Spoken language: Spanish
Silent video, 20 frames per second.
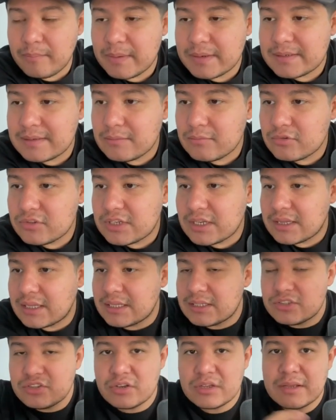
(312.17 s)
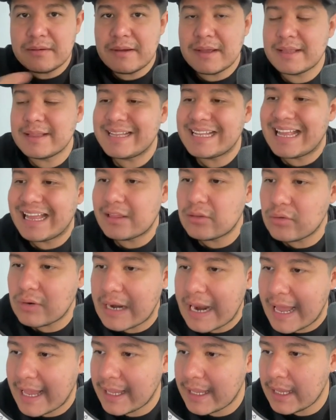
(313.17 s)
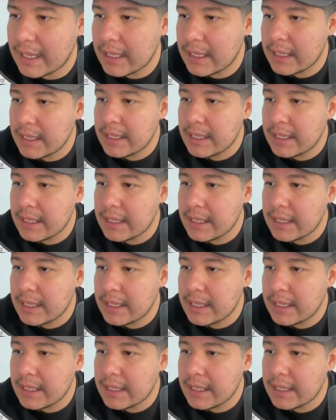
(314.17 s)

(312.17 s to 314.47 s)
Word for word: Presten mucha atención y vayan dando like.